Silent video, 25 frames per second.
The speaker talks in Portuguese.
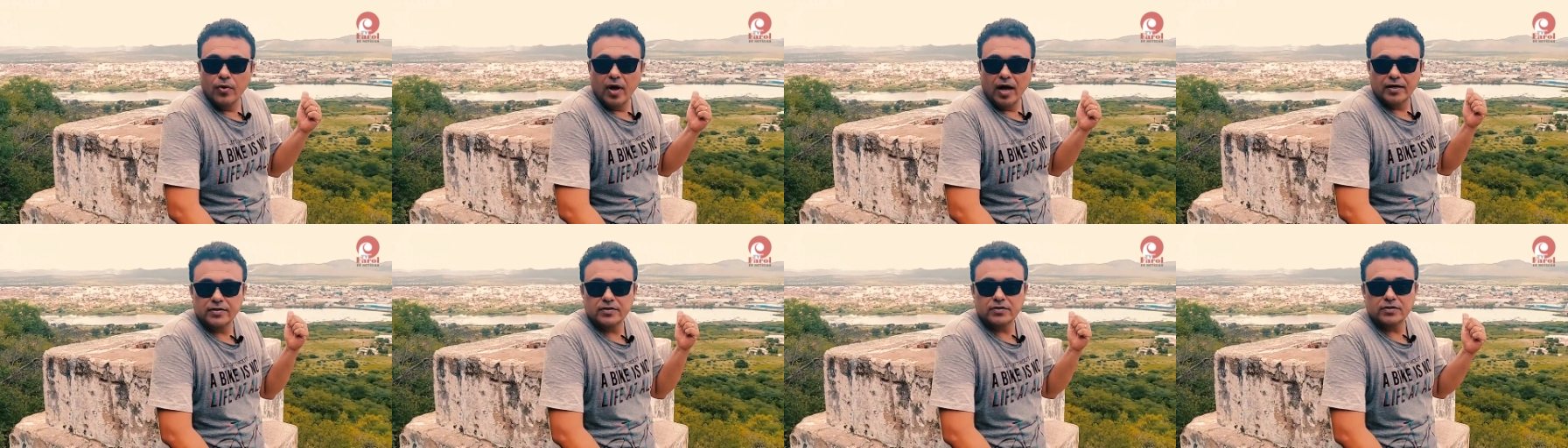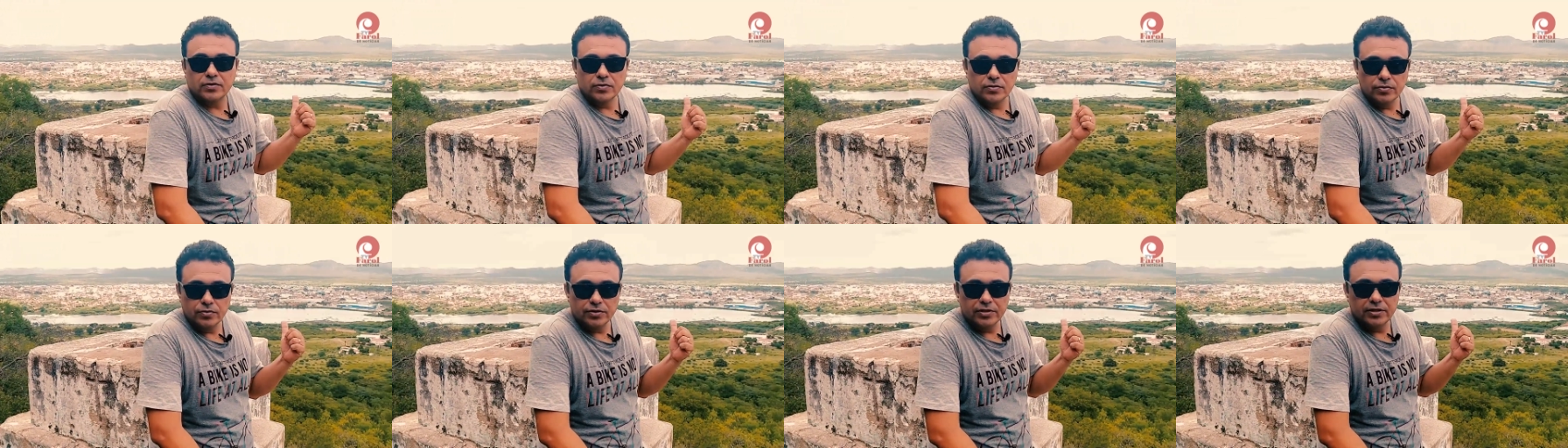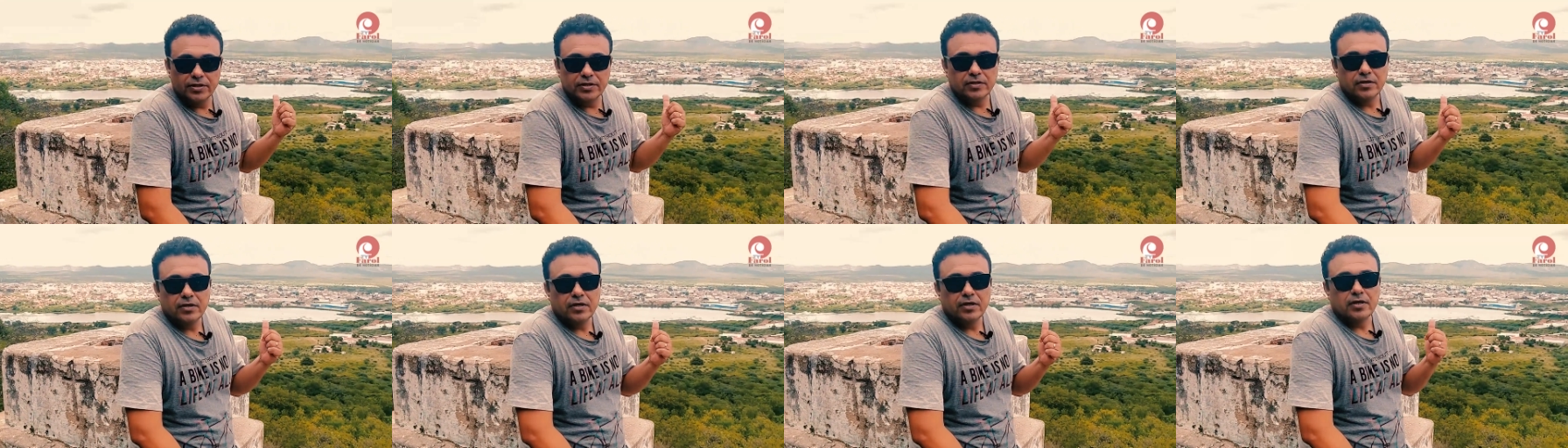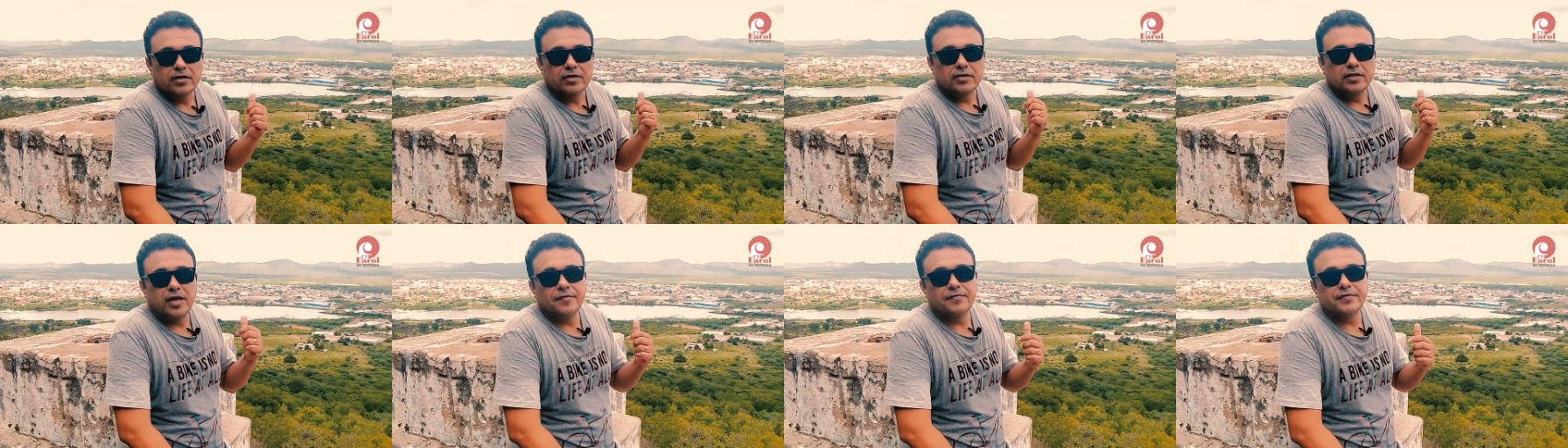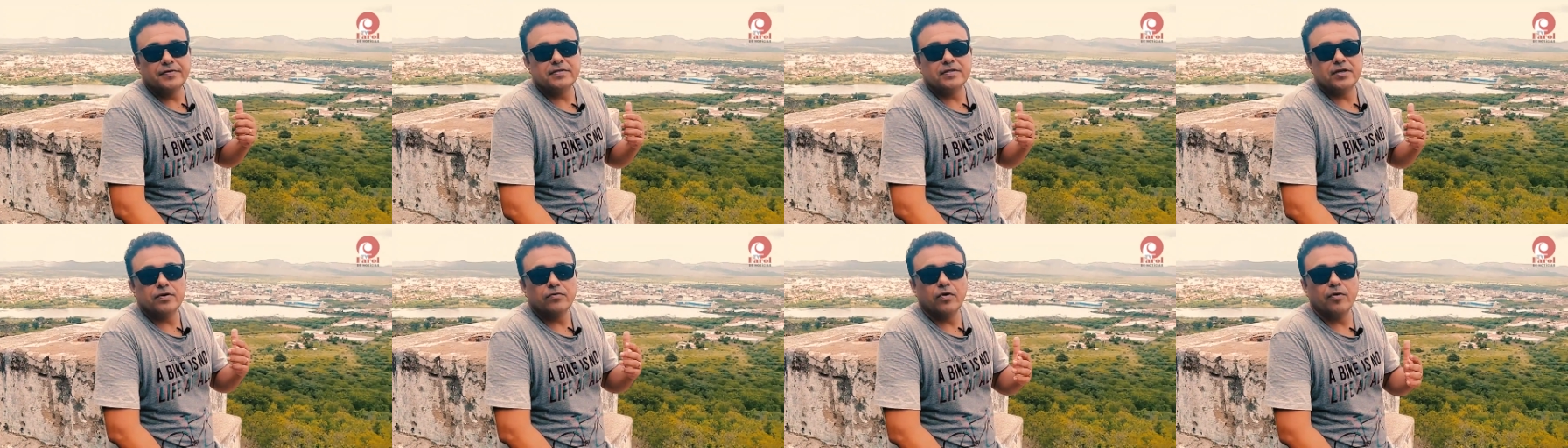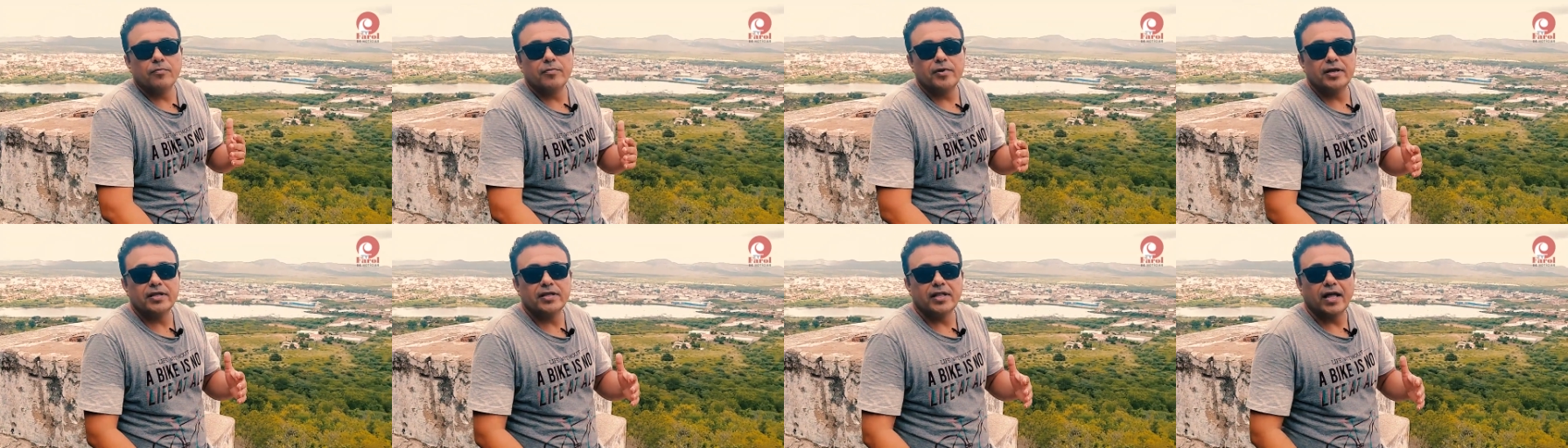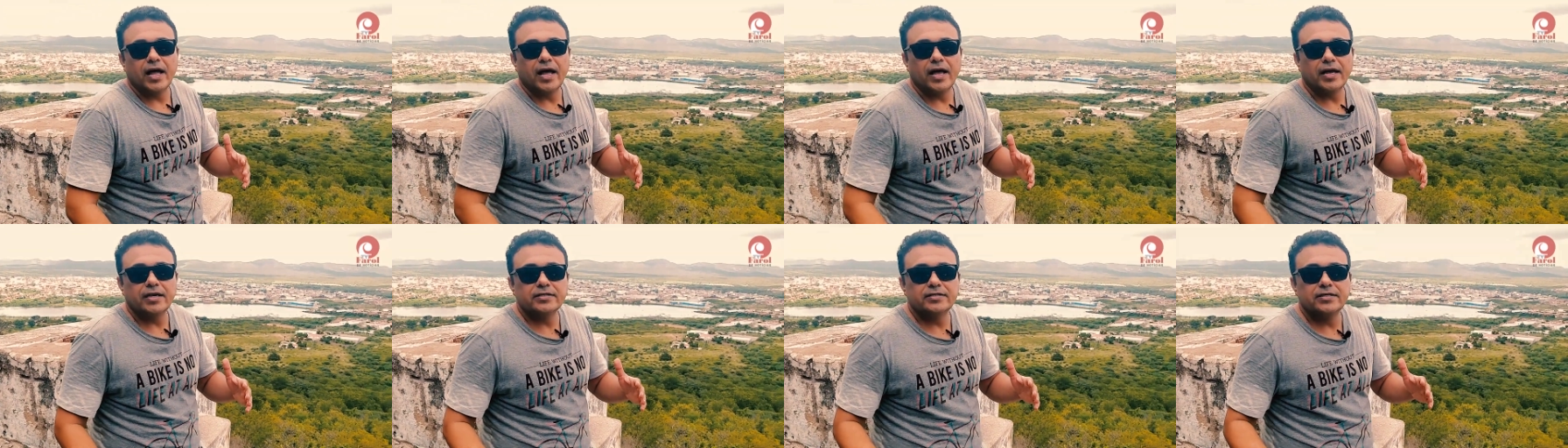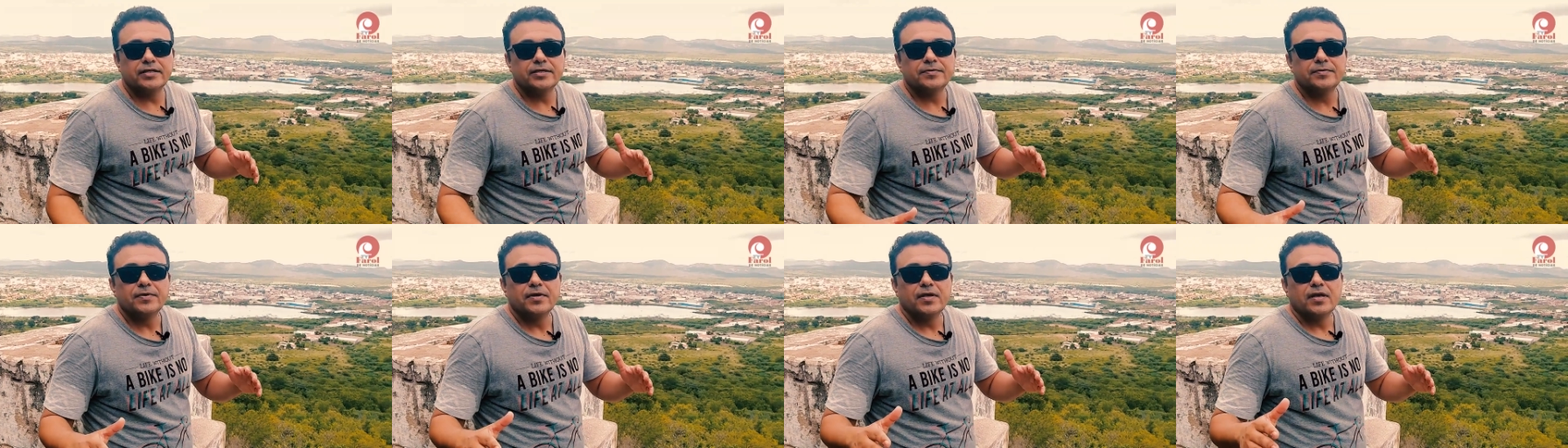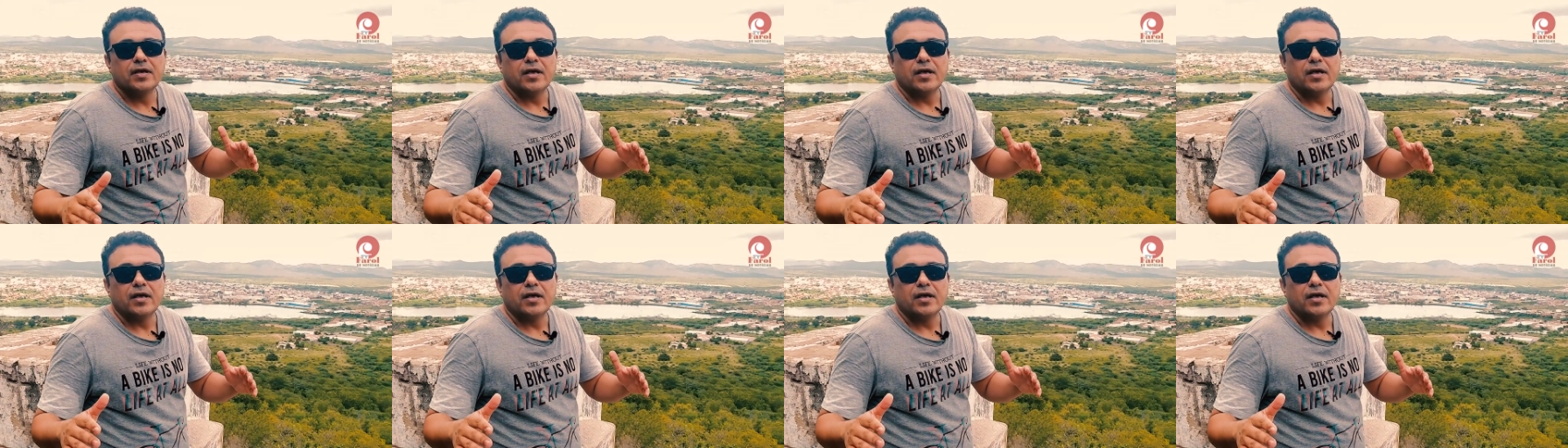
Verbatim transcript: açude deve ser uma homenagem